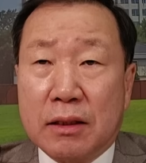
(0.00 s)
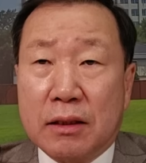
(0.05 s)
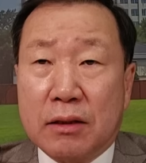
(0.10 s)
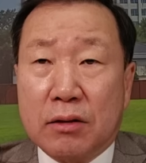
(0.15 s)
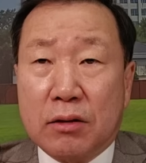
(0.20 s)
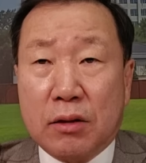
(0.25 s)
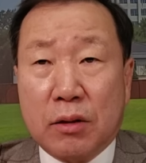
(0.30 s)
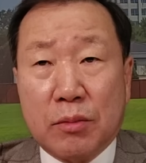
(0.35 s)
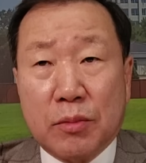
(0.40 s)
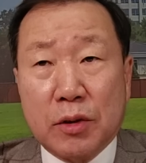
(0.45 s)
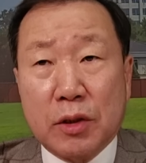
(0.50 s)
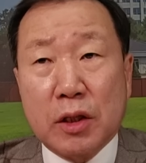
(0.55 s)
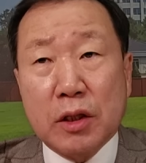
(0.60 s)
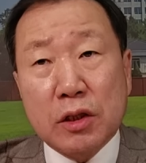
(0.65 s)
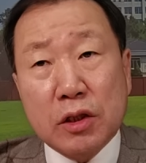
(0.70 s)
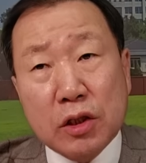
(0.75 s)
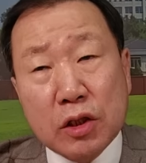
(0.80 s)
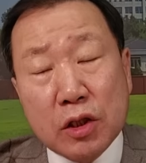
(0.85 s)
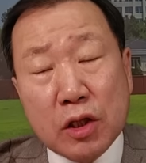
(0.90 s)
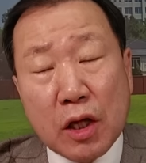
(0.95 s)
그러다 보니까
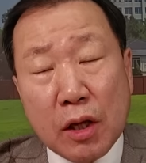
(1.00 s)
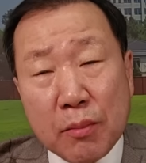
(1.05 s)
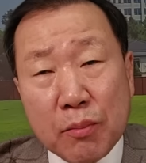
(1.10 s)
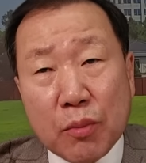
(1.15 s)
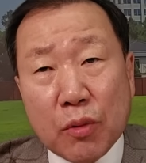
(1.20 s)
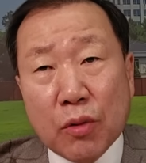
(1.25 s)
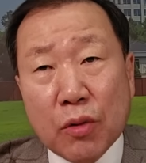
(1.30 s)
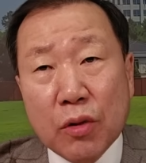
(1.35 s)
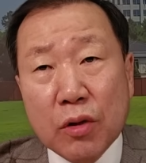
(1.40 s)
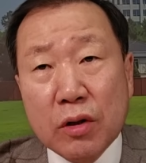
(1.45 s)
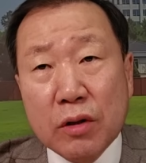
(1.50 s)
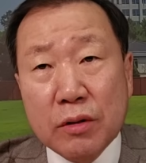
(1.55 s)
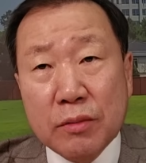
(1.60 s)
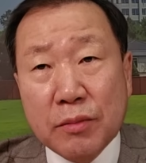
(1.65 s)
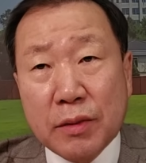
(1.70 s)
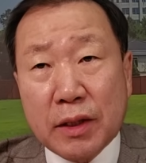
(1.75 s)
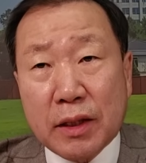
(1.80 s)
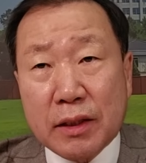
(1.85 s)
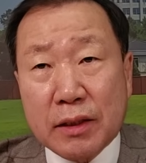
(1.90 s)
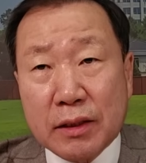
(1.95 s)
이게 뭘
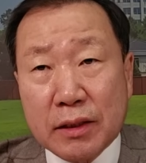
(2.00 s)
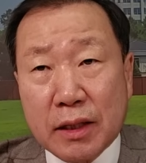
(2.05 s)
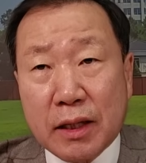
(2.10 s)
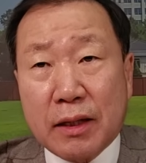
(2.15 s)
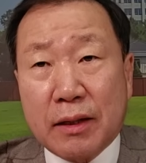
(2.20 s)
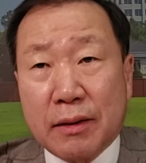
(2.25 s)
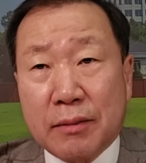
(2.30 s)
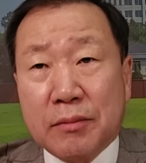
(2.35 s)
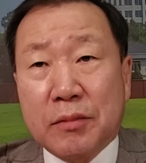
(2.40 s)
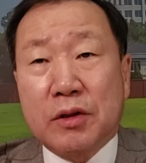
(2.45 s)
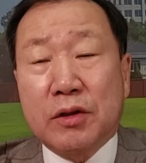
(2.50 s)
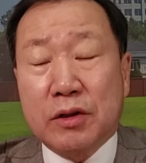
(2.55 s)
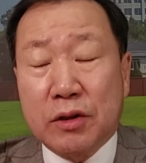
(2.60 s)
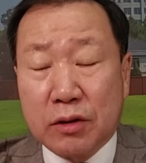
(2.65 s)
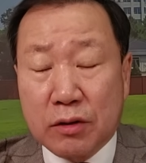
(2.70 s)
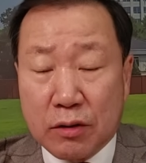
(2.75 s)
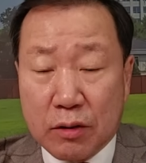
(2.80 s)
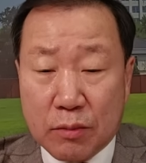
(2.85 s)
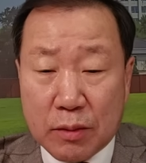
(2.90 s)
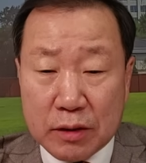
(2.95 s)
의미하느냐 뭐
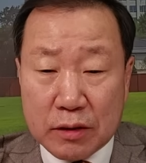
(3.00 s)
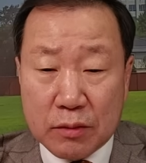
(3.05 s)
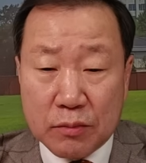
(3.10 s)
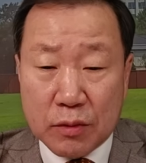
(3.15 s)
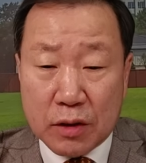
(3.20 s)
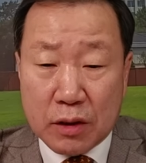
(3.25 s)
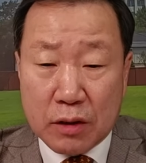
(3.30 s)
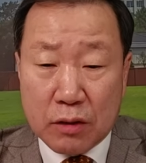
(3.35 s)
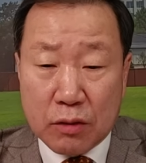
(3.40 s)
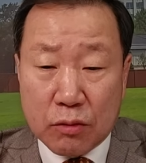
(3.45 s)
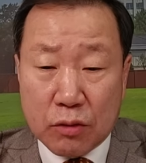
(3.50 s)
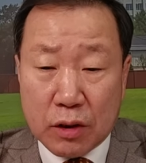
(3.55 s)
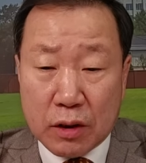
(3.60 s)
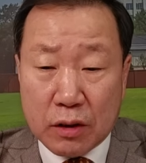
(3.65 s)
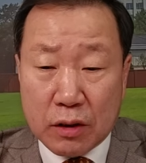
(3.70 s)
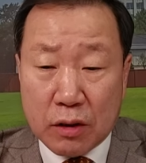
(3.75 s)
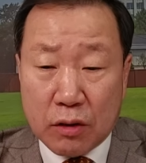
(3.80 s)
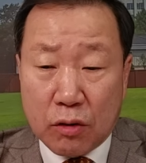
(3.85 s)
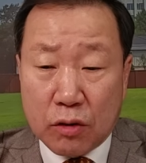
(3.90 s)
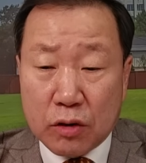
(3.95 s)
이런 걸 말씀드리려고
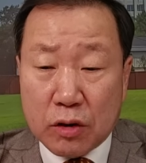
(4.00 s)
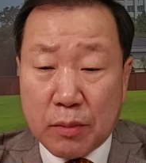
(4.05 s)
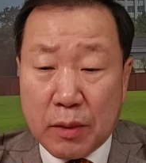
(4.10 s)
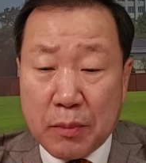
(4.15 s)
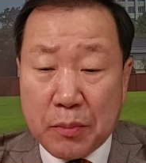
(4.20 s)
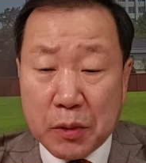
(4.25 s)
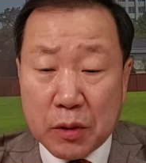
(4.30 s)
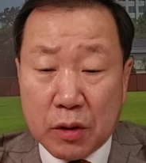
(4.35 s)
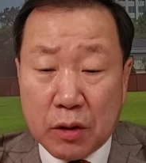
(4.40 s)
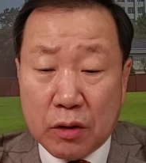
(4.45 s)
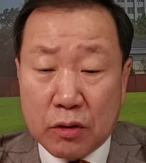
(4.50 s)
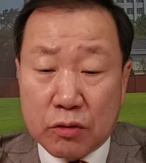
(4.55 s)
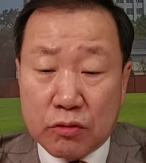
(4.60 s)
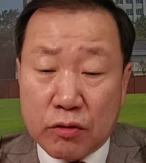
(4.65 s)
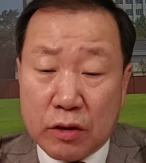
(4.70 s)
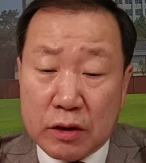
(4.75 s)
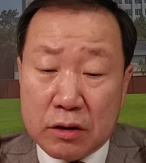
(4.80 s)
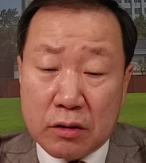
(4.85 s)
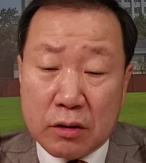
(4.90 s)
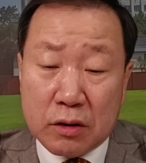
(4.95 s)
하는데 어제 발표된 것
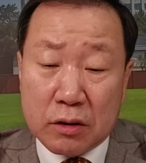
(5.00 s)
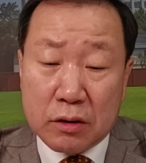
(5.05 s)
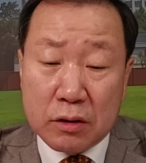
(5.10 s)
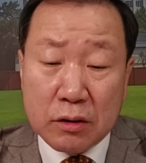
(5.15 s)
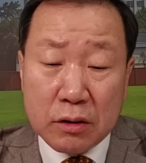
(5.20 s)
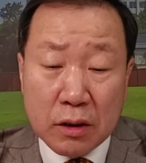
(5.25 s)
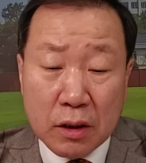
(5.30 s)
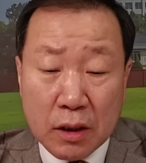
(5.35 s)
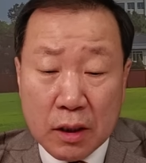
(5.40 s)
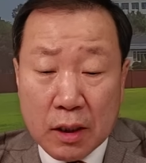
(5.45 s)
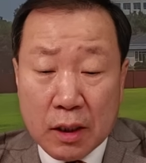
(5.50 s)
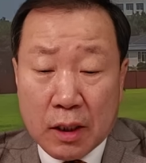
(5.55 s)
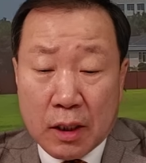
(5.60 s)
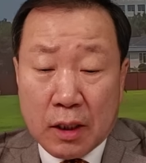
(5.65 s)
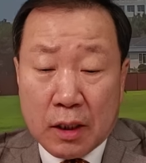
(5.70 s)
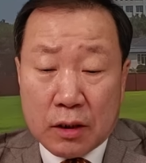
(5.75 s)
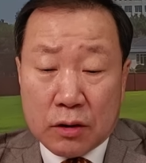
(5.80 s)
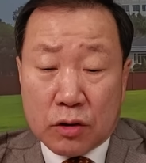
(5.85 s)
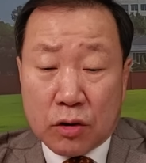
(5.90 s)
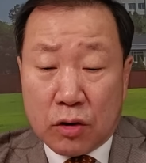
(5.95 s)
중에서는
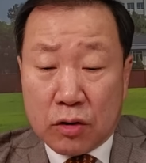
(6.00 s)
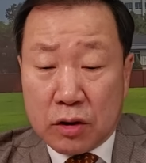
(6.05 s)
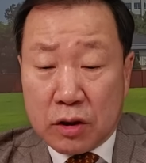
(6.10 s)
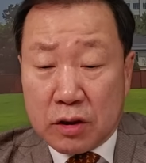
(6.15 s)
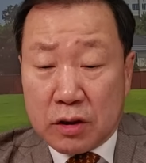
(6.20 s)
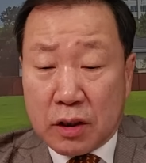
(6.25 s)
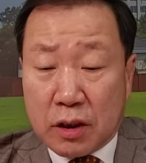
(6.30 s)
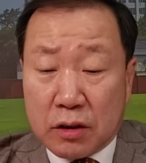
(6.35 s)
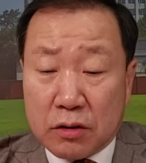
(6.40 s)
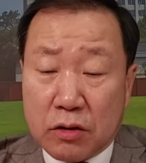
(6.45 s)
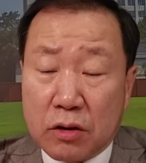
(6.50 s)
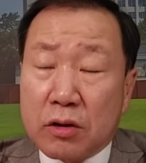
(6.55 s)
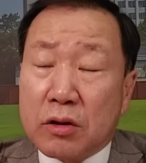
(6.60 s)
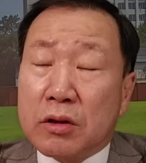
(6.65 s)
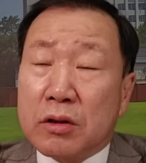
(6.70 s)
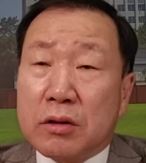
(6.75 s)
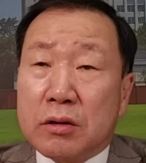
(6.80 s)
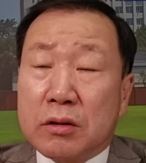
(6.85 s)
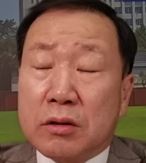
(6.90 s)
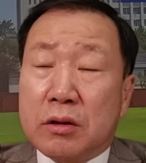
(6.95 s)
정진상
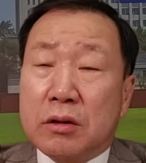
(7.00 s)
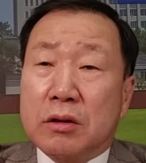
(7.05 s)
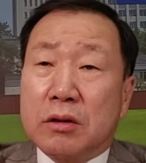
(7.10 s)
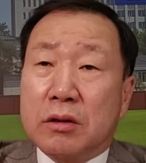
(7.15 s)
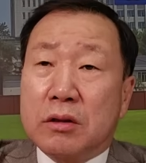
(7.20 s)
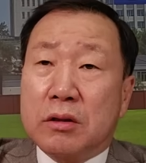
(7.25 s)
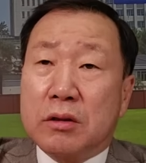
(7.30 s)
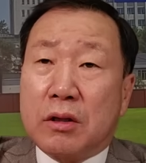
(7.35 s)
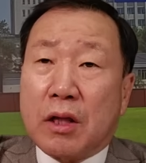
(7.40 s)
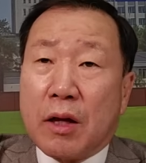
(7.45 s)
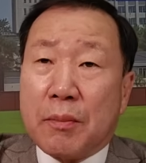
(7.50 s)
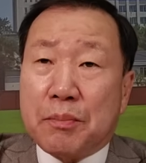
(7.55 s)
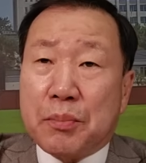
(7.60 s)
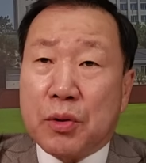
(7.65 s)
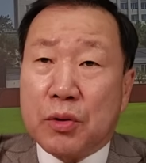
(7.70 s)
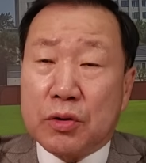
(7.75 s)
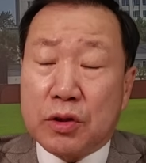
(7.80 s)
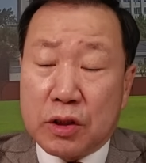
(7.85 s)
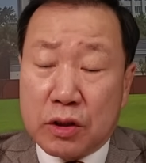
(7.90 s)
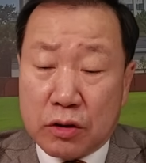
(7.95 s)
전 그
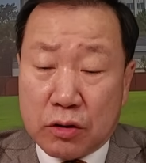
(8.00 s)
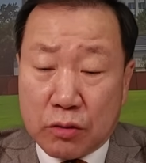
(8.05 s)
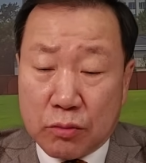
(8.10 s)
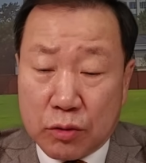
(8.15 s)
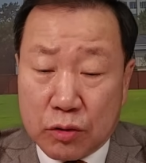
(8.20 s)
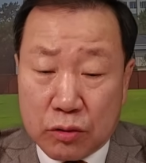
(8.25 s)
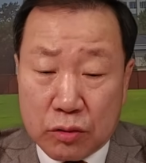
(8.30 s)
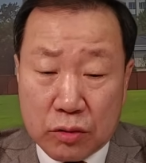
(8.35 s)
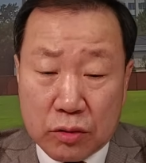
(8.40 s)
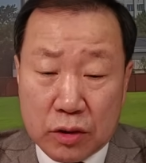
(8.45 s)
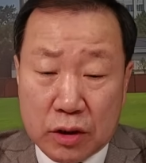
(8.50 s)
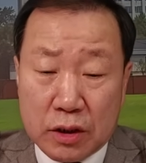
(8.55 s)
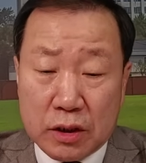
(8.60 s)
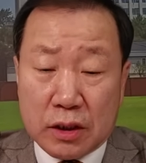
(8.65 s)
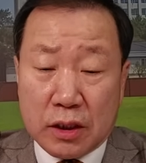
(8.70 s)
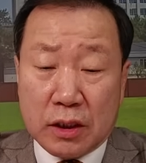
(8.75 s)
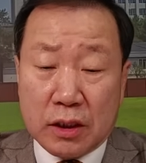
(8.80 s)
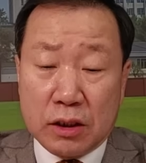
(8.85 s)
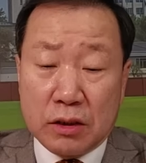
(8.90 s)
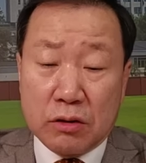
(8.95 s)
대표실
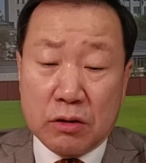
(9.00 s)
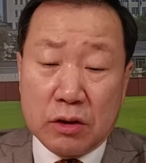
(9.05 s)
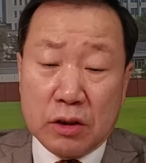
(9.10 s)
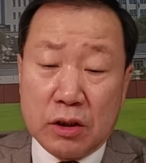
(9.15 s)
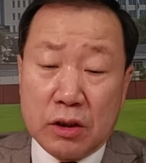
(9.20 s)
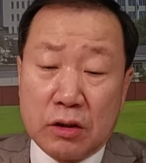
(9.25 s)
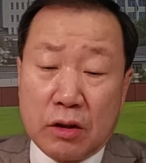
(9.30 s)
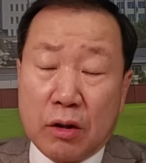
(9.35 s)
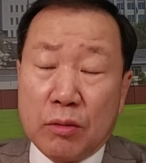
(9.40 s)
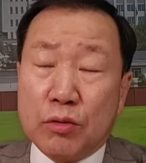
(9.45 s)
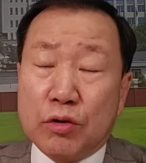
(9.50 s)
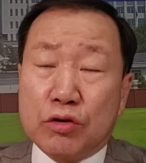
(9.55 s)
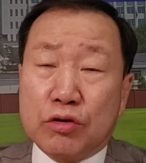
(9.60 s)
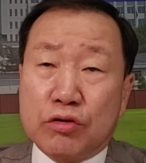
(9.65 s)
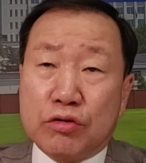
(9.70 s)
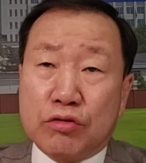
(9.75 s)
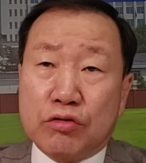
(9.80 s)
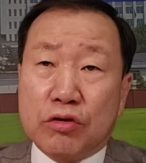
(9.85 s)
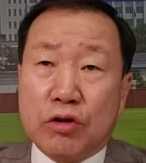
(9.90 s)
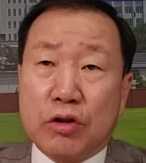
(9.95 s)
정무조정실장이죠. 이
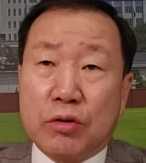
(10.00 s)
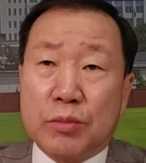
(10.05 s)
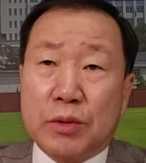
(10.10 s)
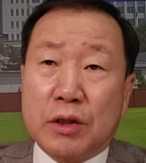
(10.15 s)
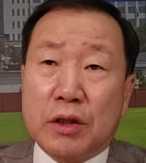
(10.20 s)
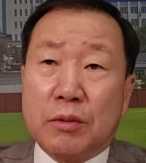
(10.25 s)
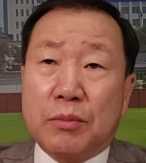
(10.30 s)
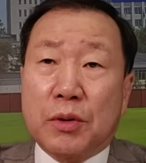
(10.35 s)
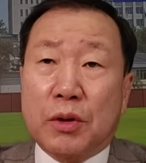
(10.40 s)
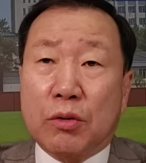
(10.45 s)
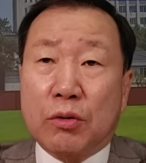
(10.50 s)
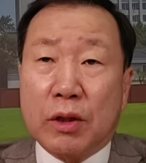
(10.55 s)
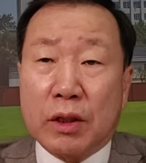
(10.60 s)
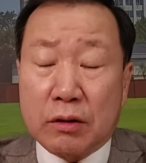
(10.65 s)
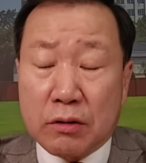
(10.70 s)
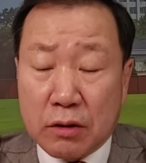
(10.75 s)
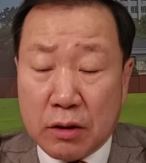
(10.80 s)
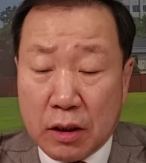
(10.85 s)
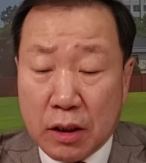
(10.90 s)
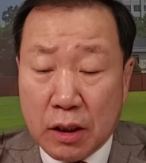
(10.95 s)
뇌물수수의 혐의를
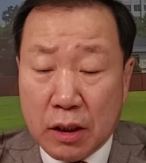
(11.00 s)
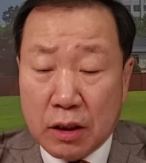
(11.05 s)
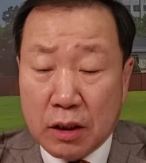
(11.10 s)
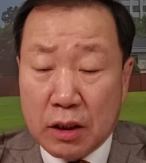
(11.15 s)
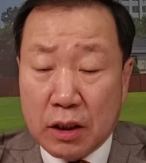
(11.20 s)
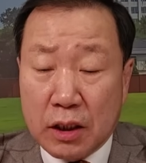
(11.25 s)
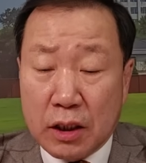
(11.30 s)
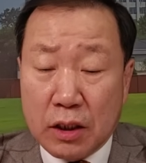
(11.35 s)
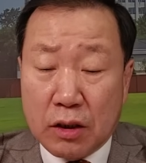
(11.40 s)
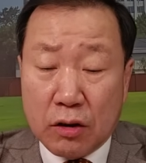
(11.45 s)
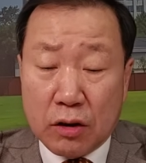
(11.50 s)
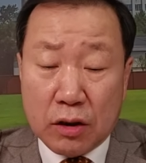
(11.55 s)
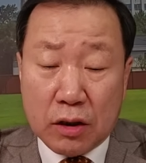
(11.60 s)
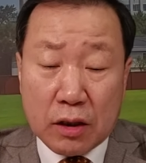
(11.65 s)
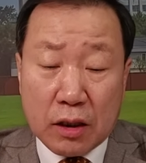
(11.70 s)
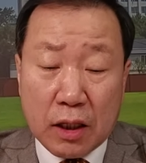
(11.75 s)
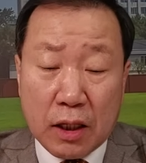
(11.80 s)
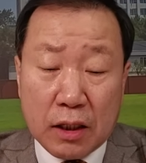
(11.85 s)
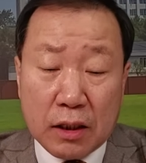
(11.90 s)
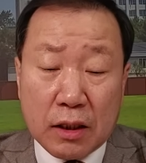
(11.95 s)
변호했던
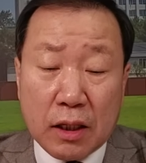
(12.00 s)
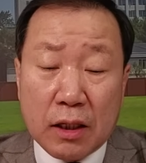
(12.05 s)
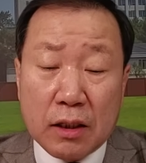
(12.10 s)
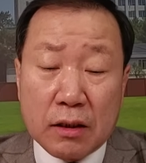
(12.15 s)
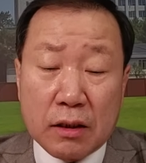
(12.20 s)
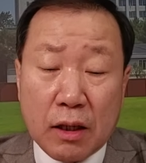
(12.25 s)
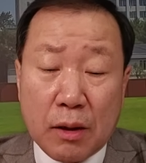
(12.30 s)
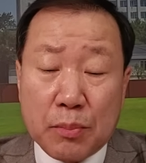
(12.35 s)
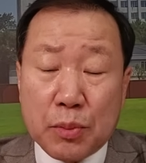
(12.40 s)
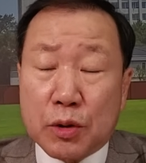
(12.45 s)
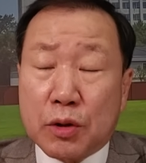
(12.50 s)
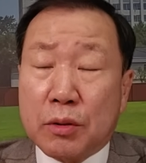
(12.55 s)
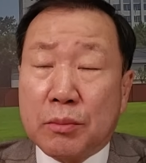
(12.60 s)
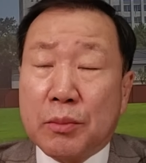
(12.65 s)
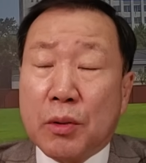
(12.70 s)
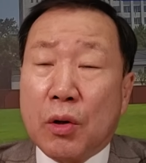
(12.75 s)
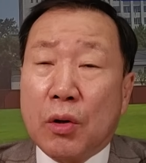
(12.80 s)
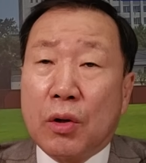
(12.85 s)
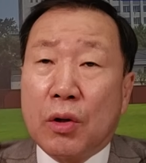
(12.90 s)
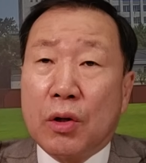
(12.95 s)
이건태 당 대표
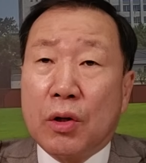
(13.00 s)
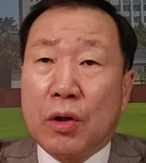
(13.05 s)
특보